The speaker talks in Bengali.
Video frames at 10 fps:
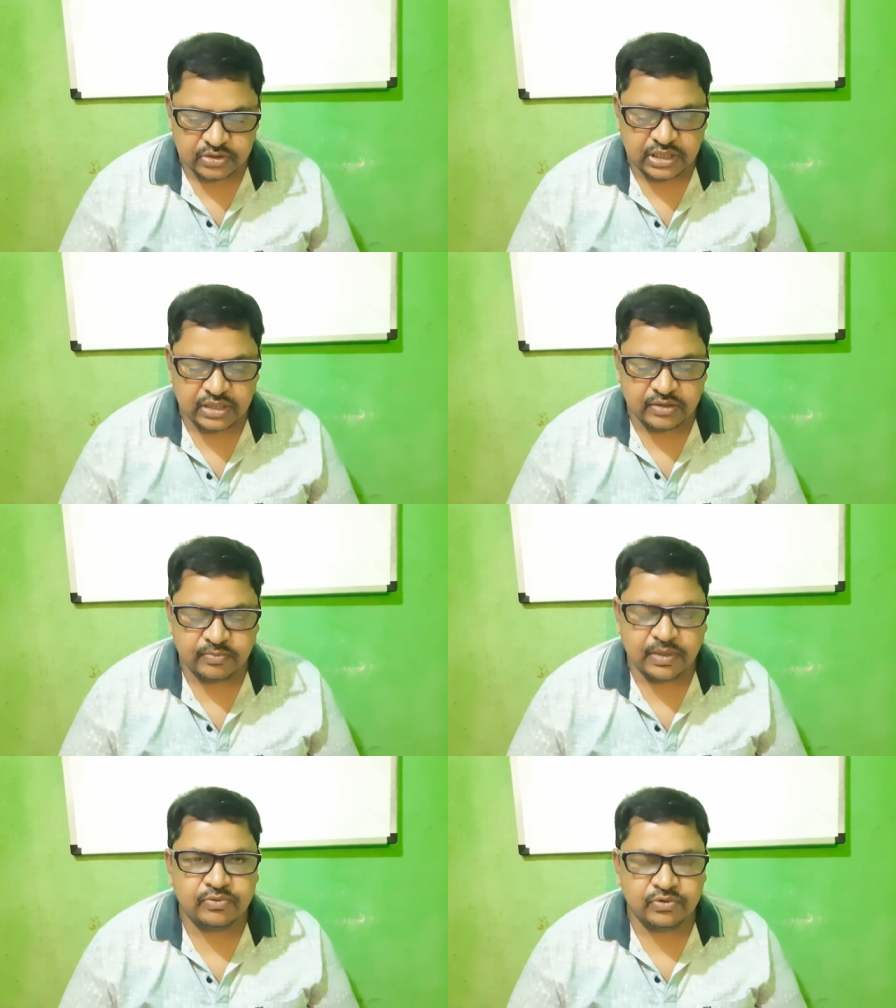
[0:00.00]
ঠিক
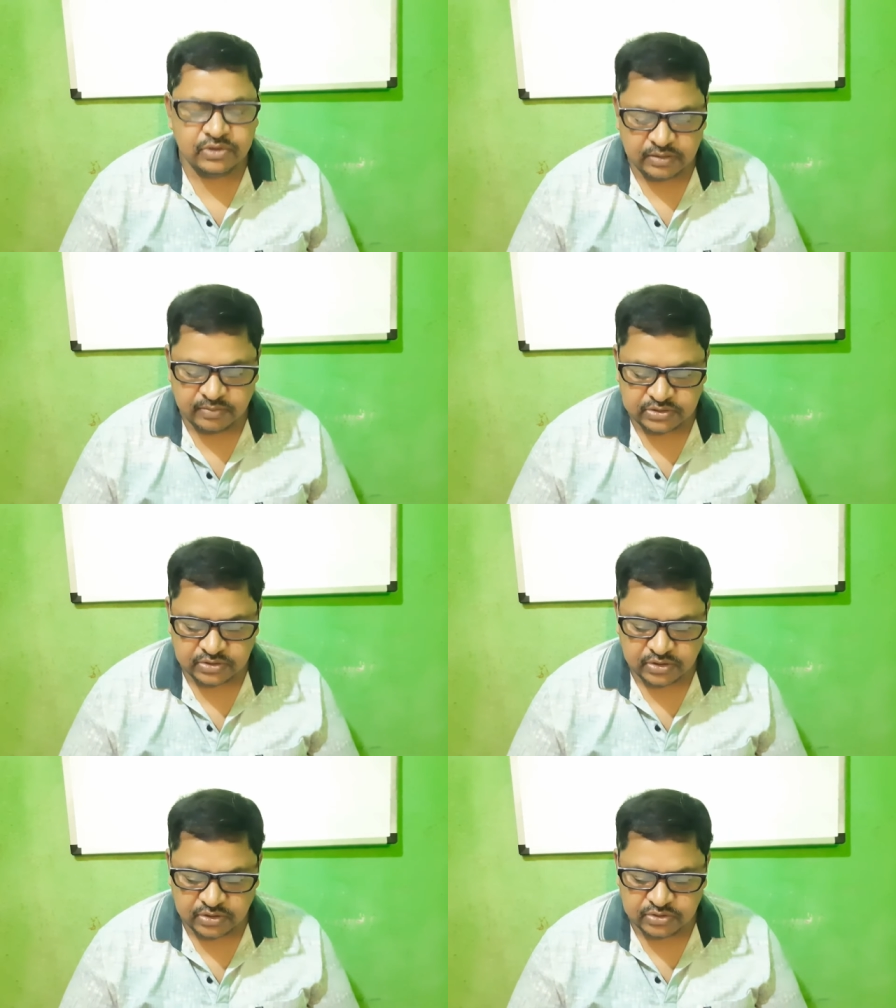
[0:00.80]
বা ভুল নির্বাচন
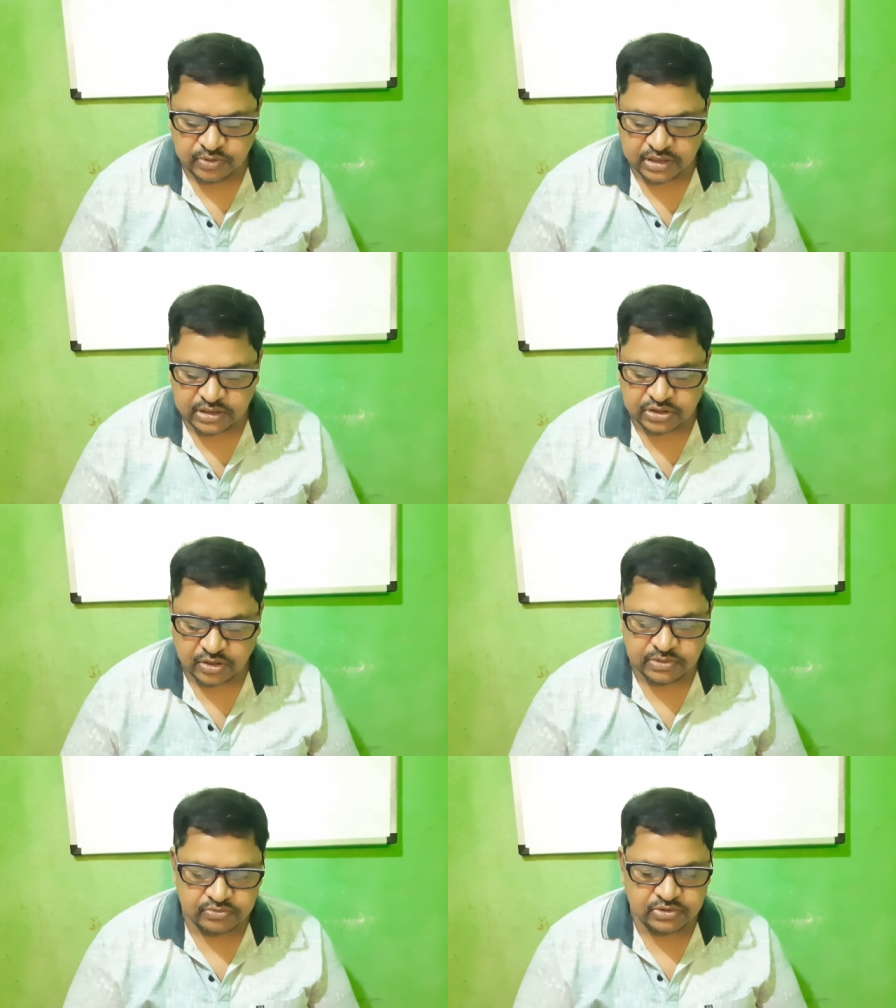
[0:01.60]
করো দু একটি
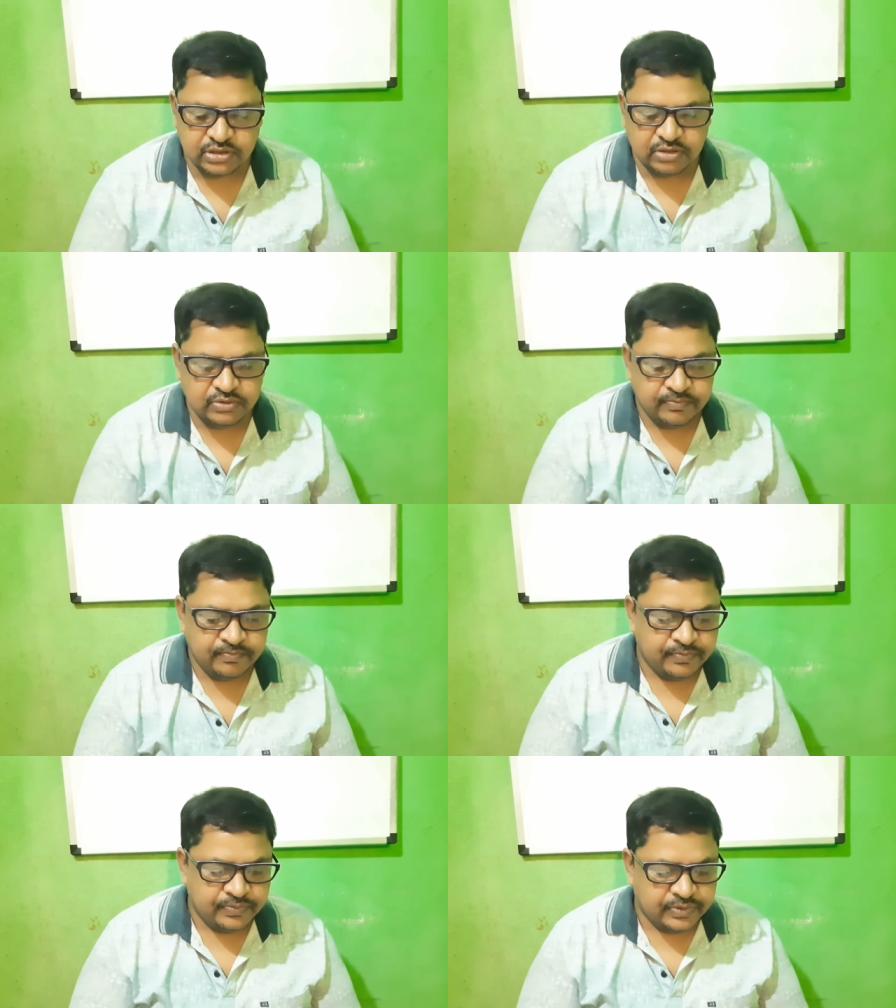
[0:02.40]
শব্দে উত্তর দাও
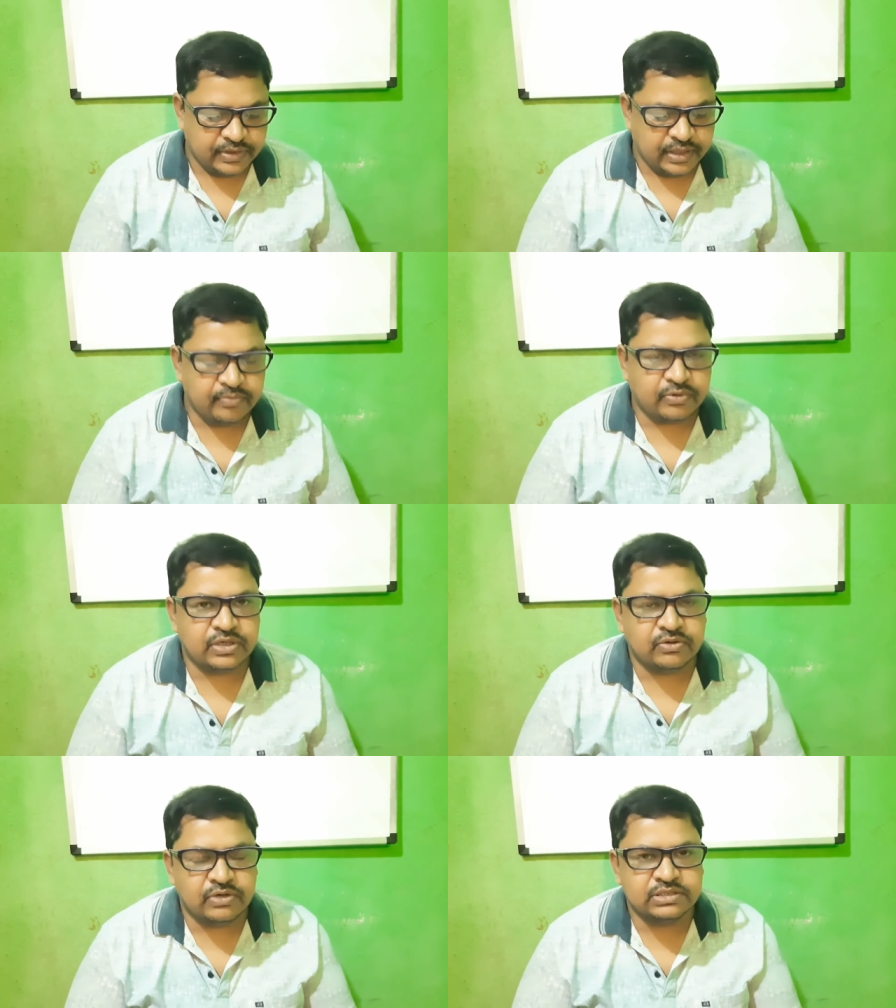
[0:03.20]

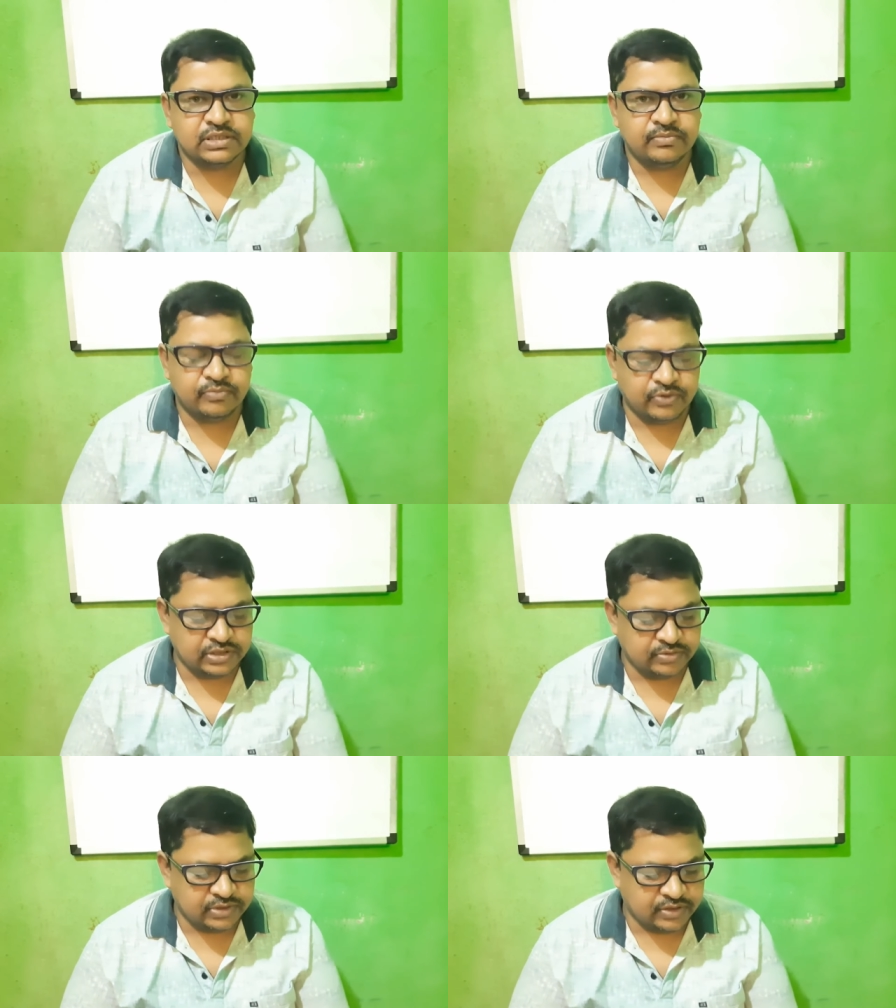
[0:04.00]
এগুলো আজকে
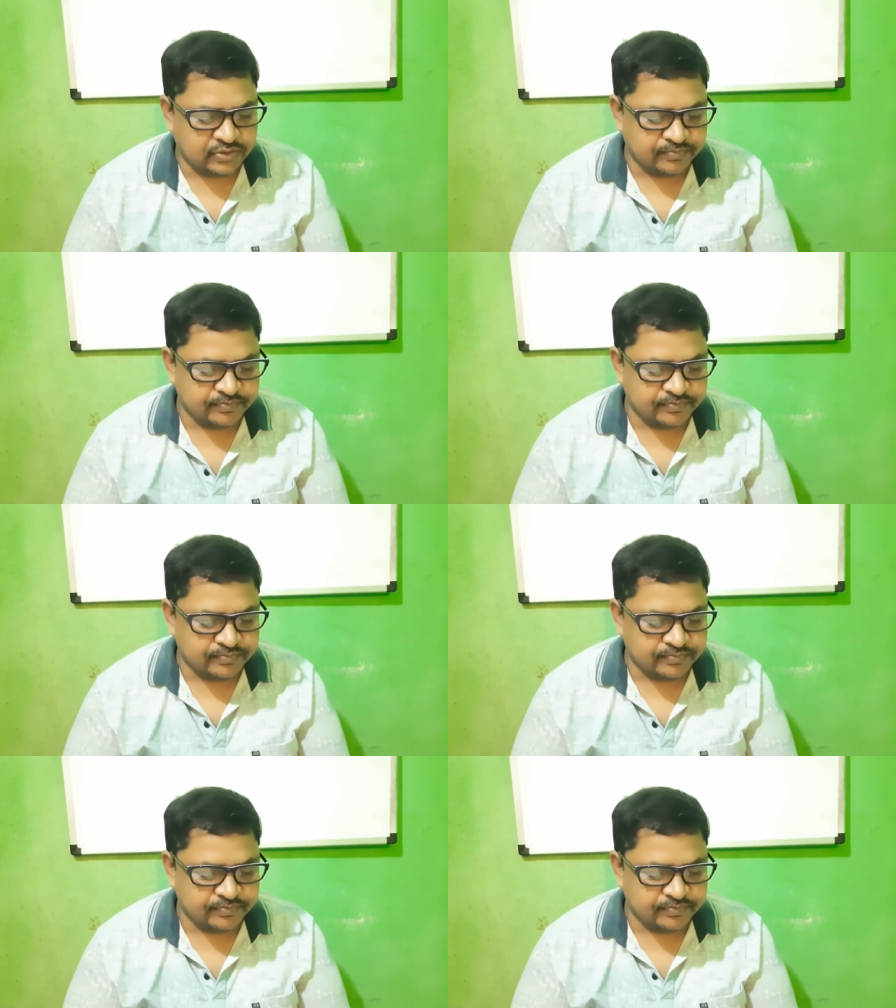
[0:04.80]
পড়িয়ে দেবো দেখো